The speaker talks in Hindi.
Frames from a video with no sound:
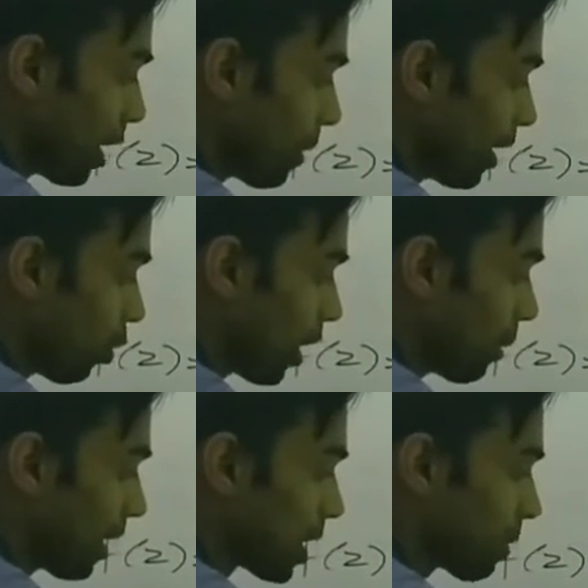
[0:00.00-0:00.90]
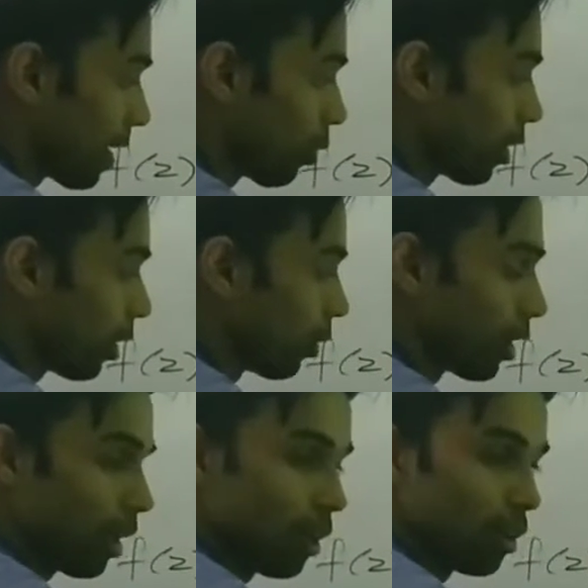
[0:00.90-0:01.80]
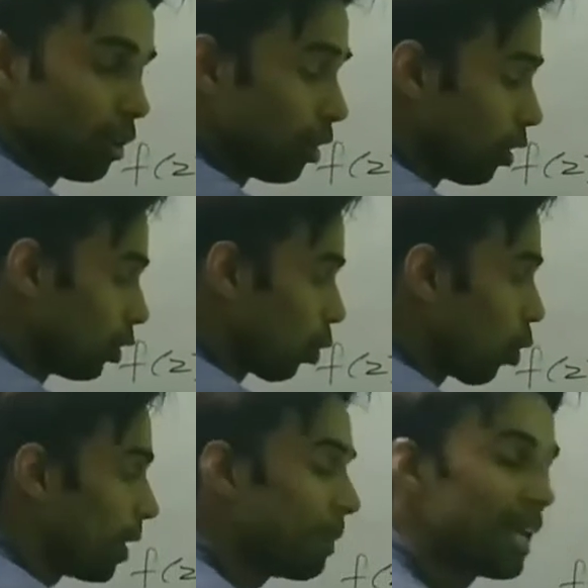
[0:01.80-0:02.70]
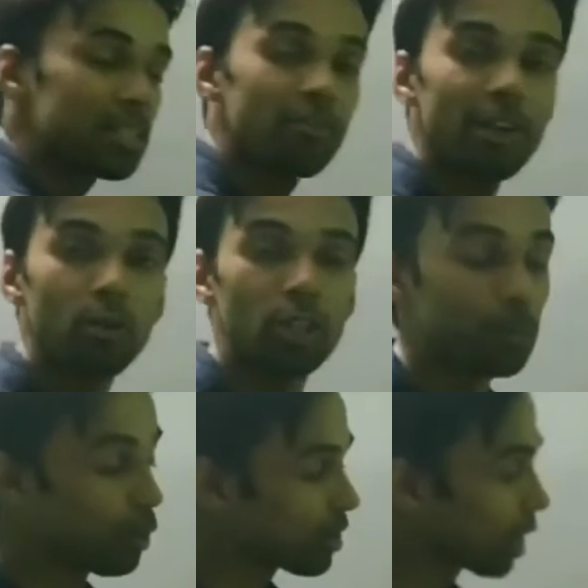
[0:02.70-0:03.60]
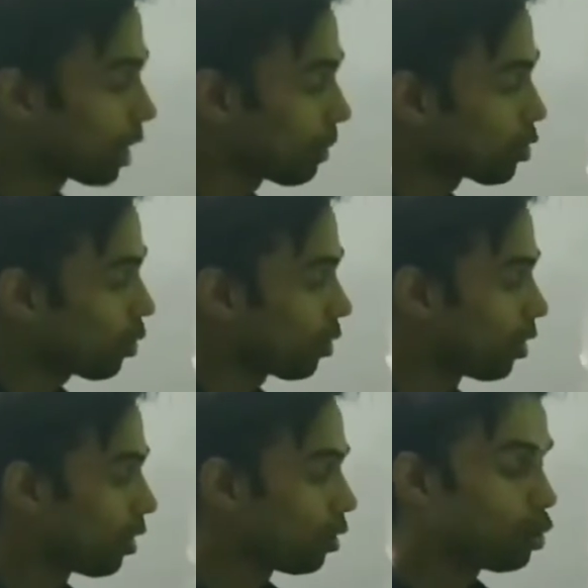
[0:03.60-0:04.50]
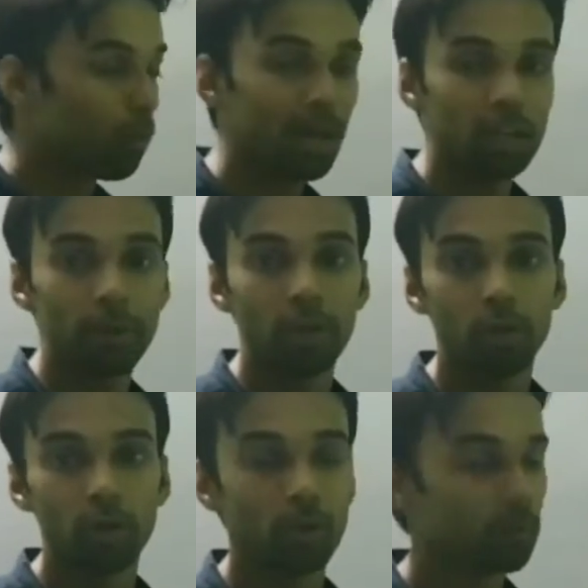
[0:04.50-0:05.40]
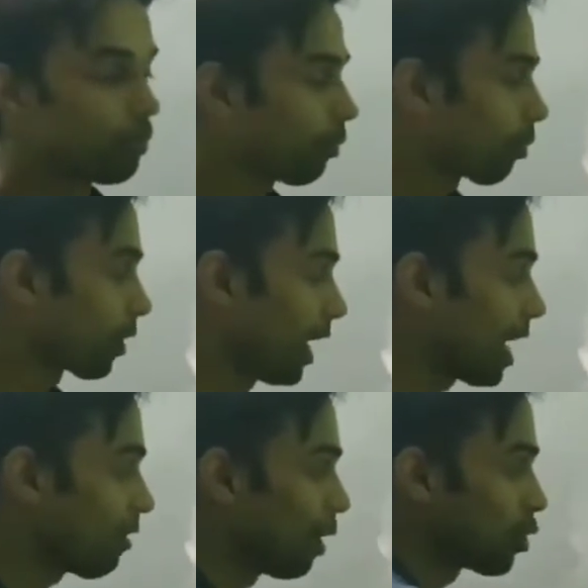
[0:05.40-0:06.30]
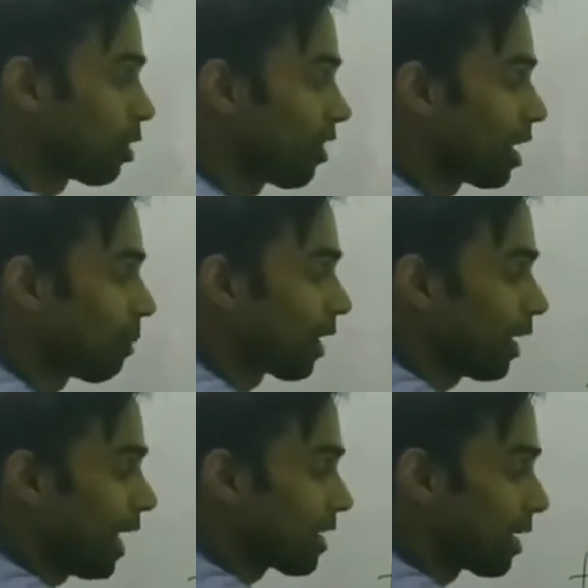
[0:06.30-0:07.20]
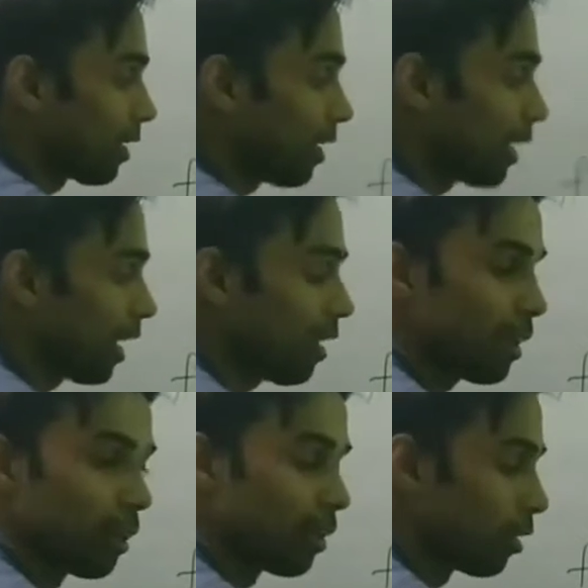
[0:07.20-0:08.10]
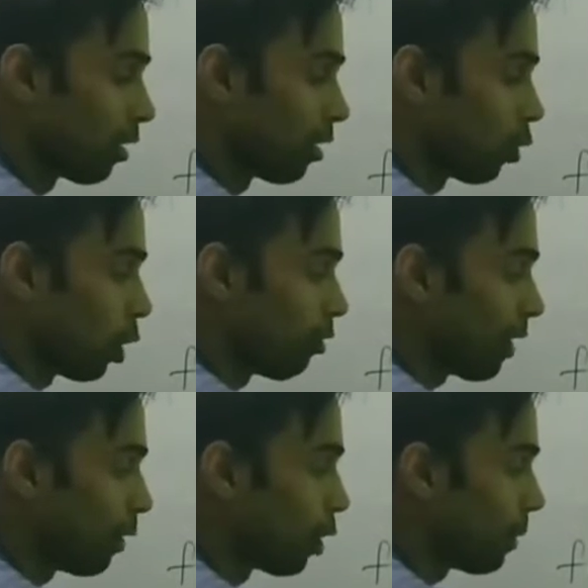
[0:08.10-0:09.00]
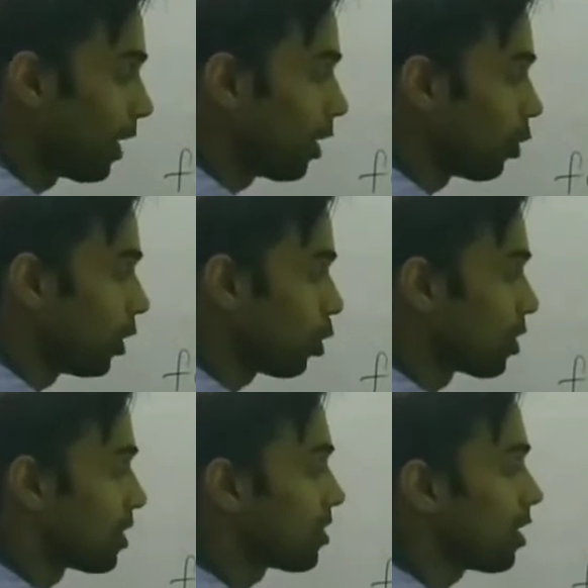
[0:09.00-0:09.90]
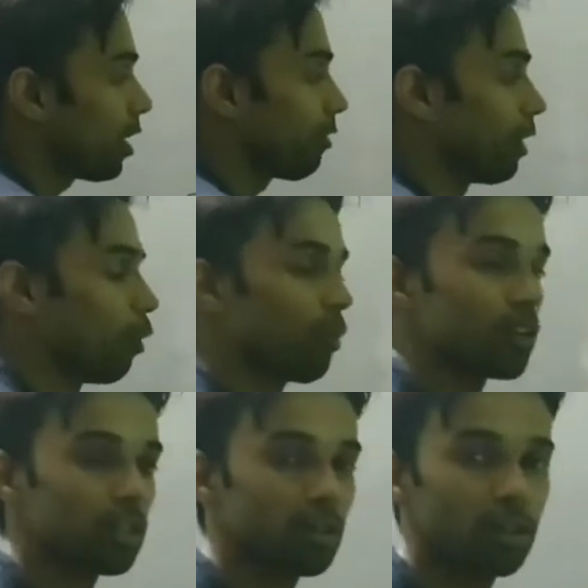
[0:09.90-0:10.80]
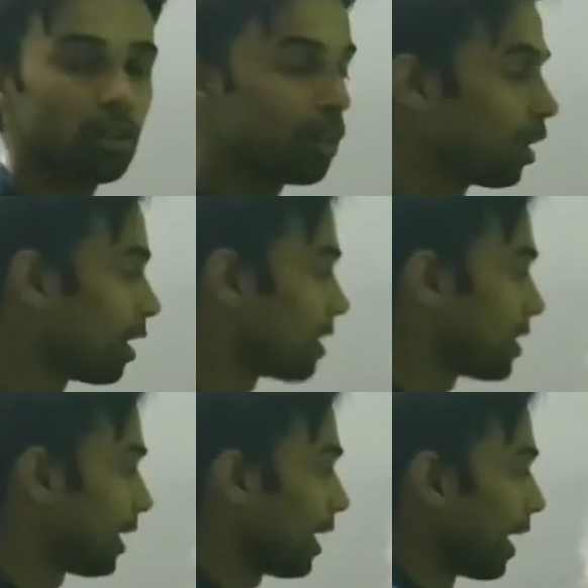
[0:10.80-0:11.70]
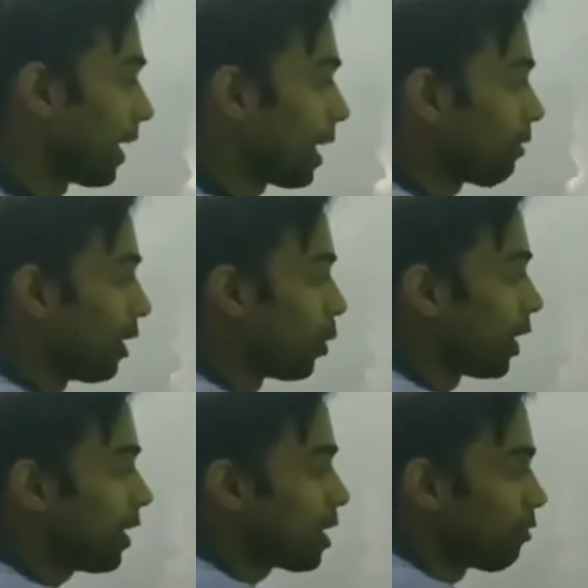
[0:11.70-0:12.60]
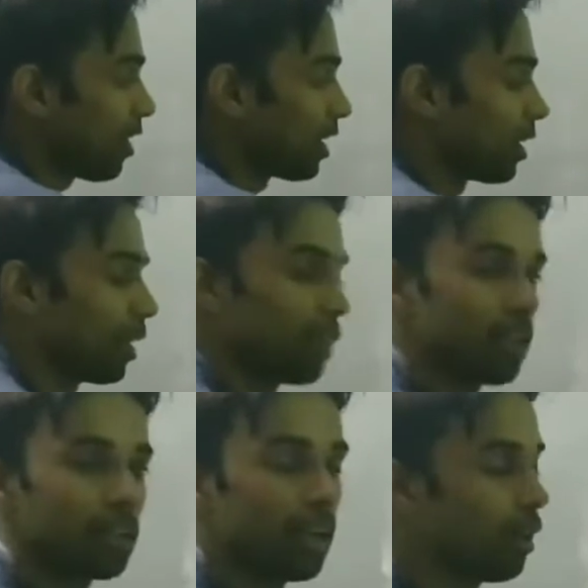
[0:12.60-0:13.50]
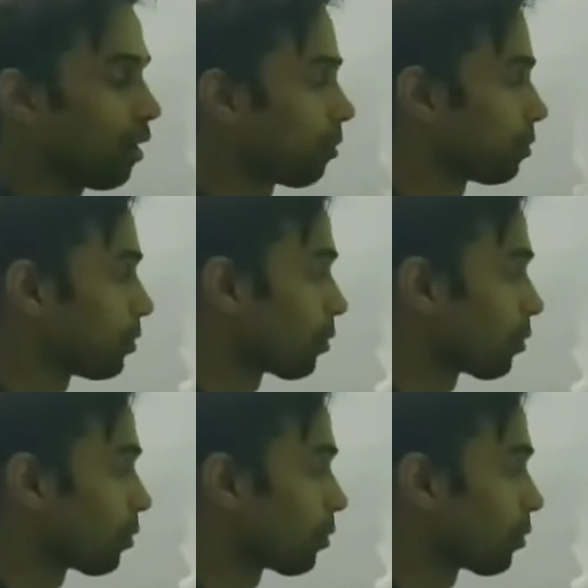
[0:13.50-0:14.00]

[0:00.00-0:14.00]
नहीं किया मैंने और ना ही माइनस पाई को इंक्लूड किया तो कोई भी ऐसी वैल्यू नहीं है पूरे सर्कल में जो दो बार रिपीट हो रही हो एक वैल्यू सिर्फ एक ही बार है एक सर्कल ही आया ये कोई भी वैल्यू रिपीट नहीं हुई तो दिस इज सिंगल वैल्यू फंक्शन जेड की हर एक वैल्यू के लिए सिर्फ एक रिटर्न करके आएगा